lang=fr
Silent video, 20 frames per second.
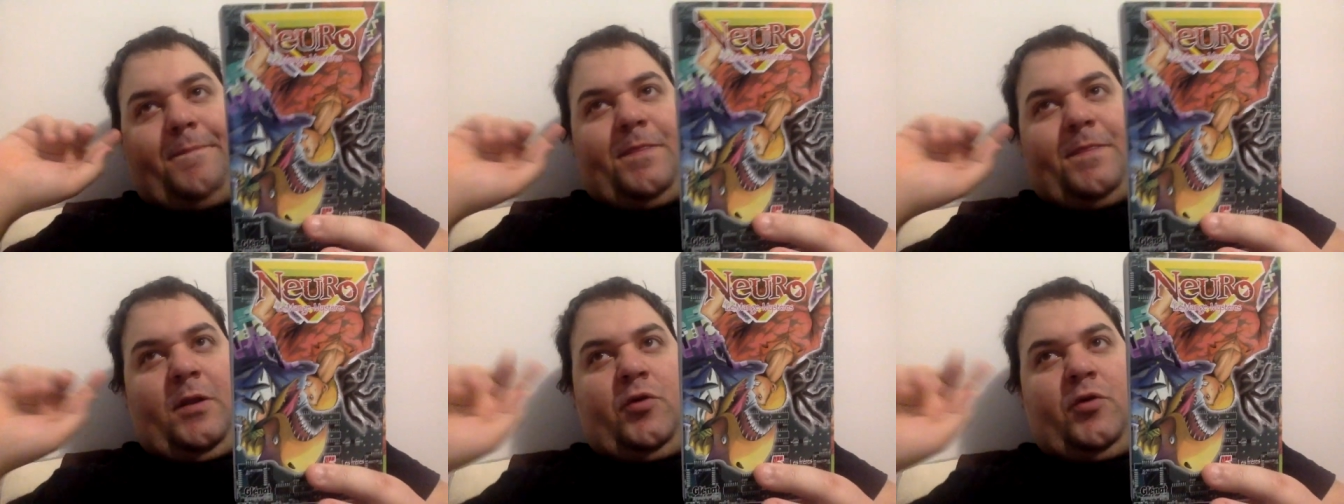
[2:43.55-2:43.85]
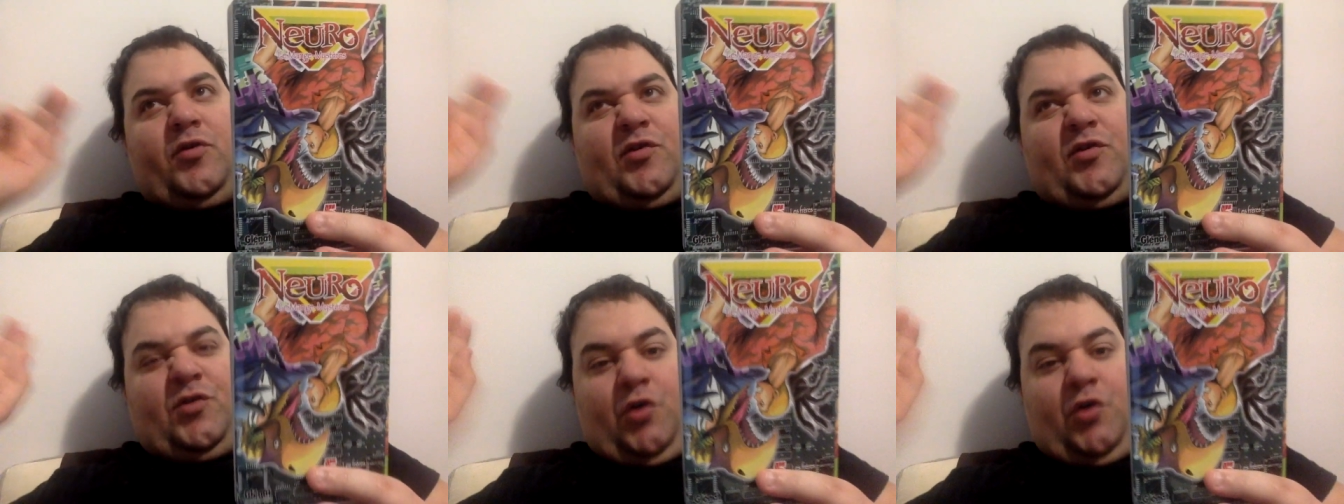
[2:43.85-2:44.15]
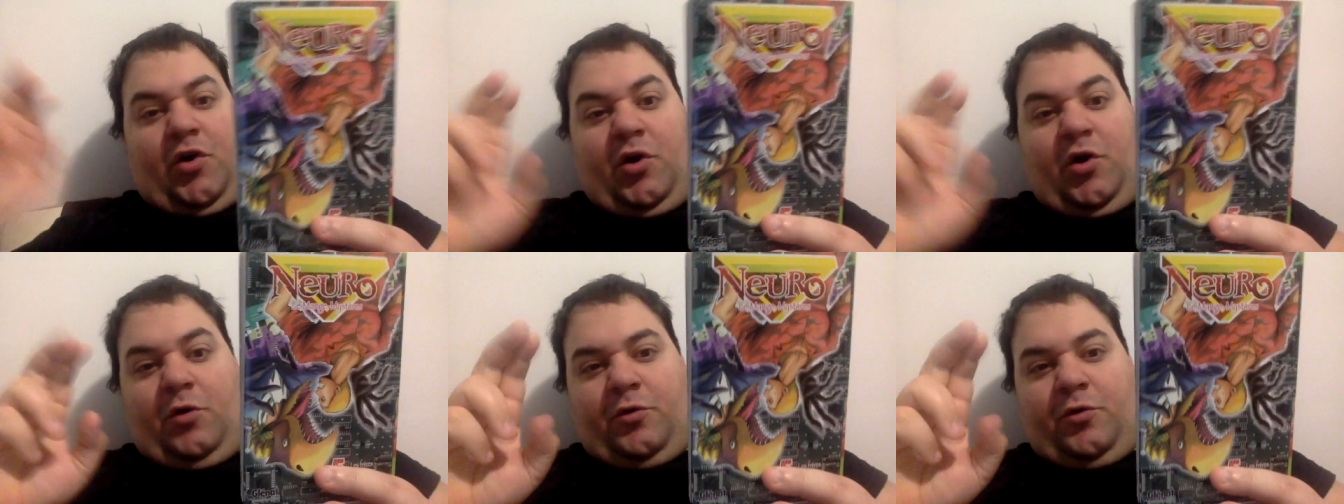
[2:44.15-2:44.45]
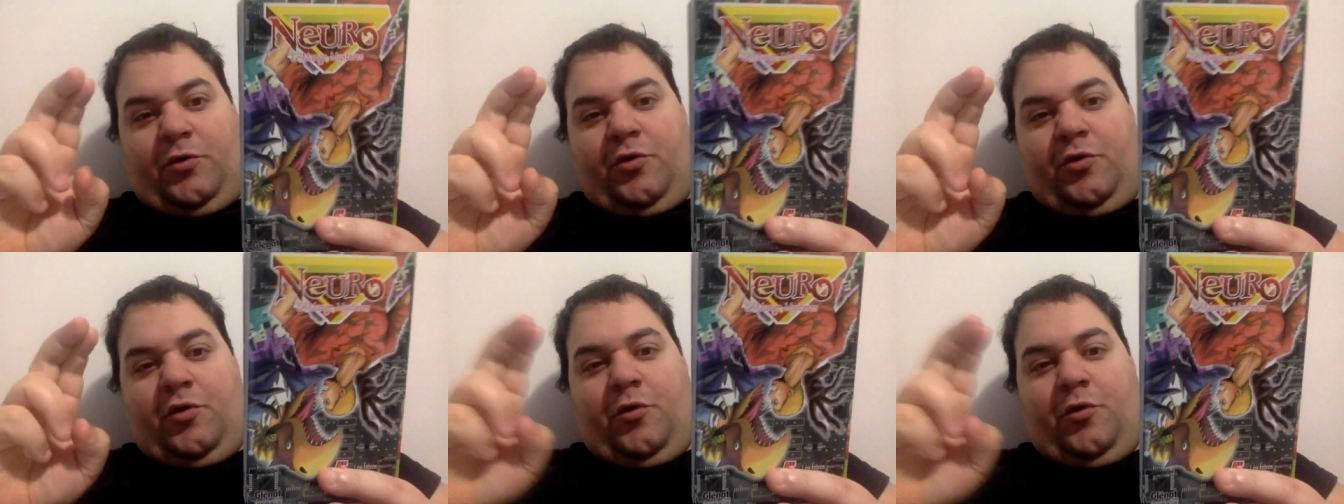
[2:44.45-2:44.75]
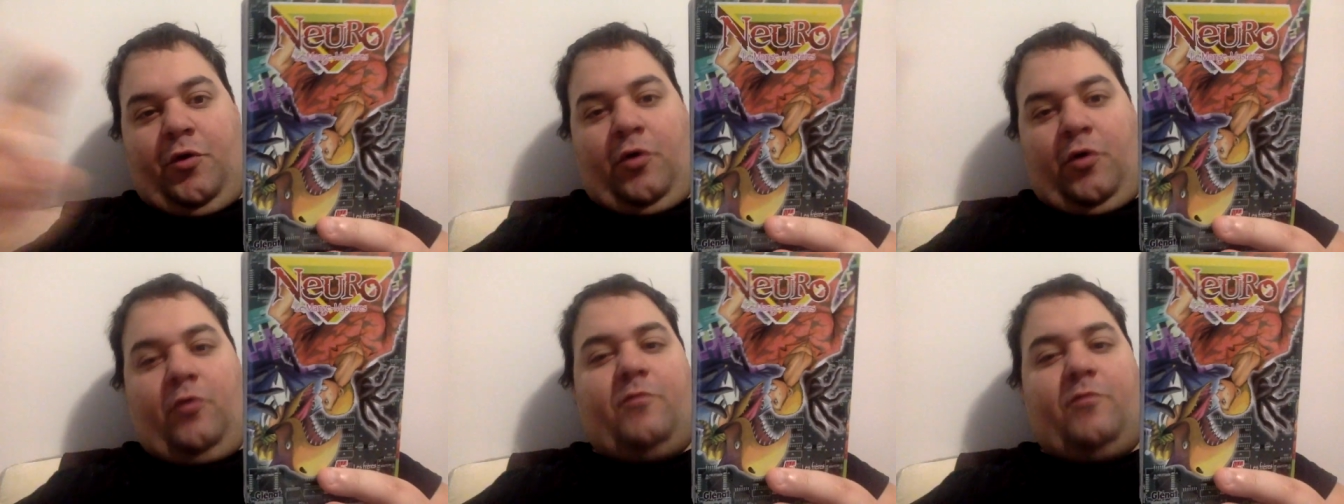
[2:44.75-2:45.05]
le second de
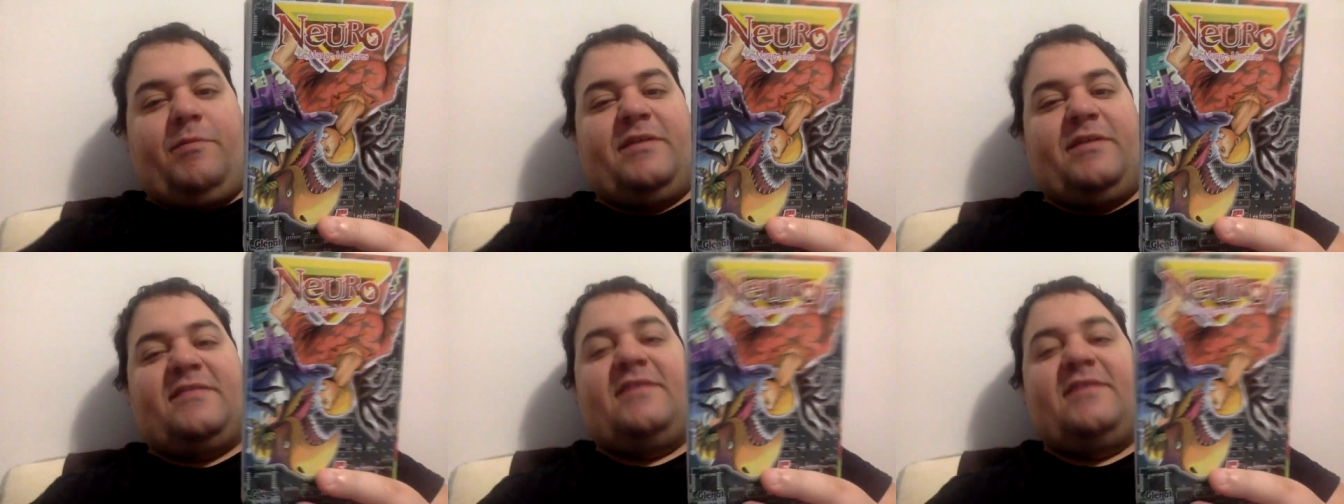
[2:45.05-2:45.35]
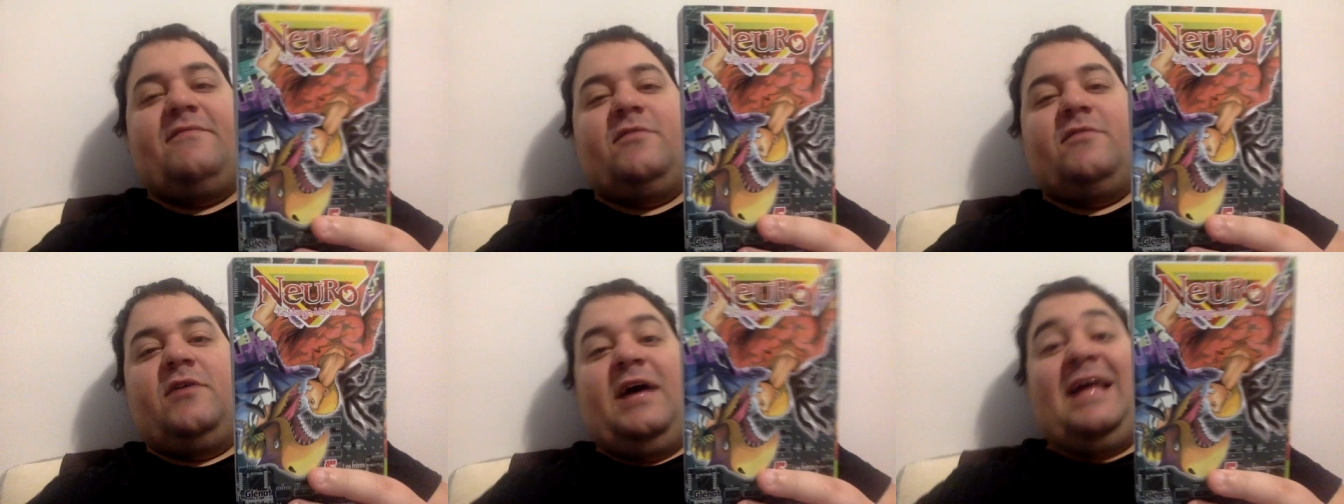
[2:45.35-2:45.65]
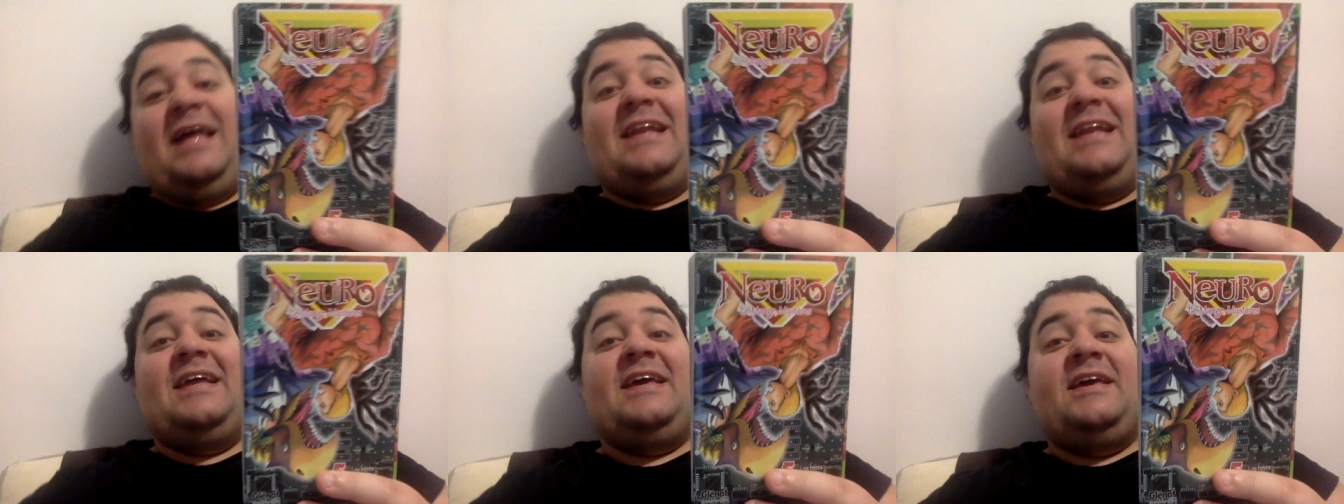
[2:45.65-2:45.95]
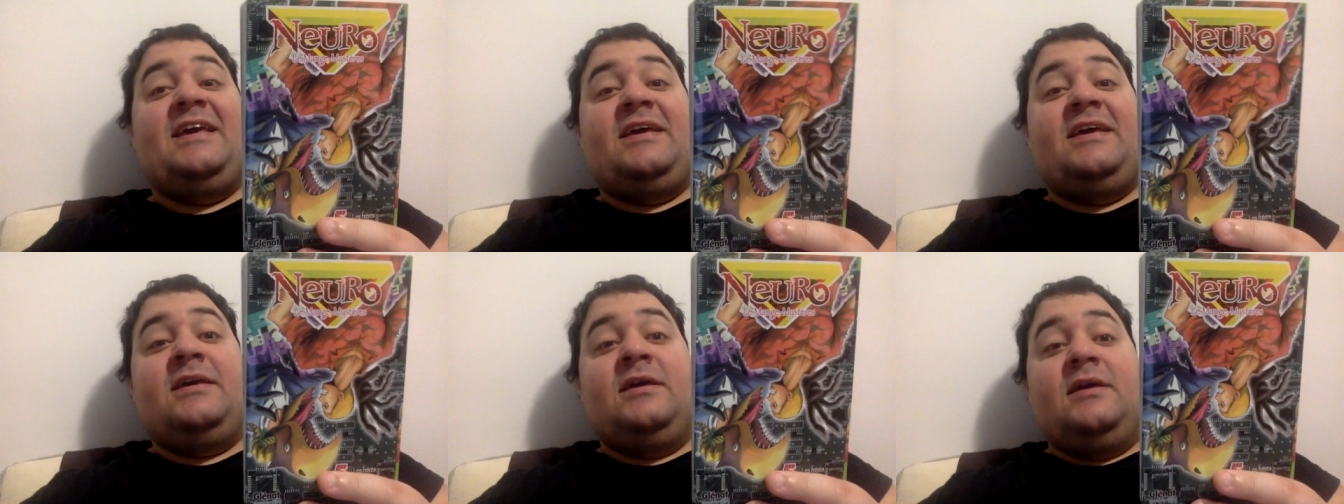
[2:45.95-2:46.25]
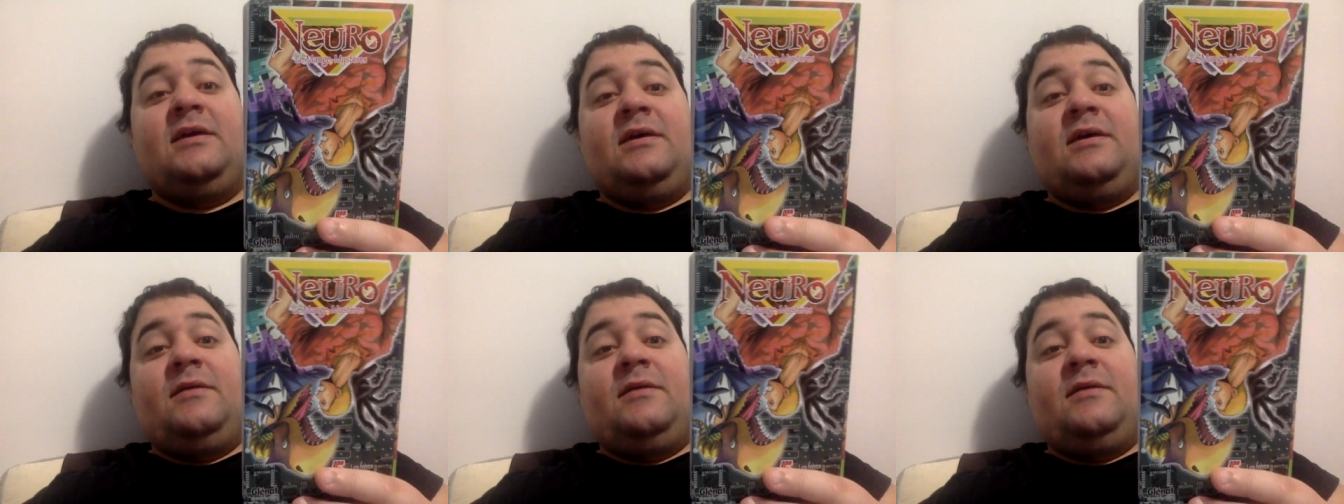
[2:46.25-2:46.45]
Neuro, parce qu'il va aller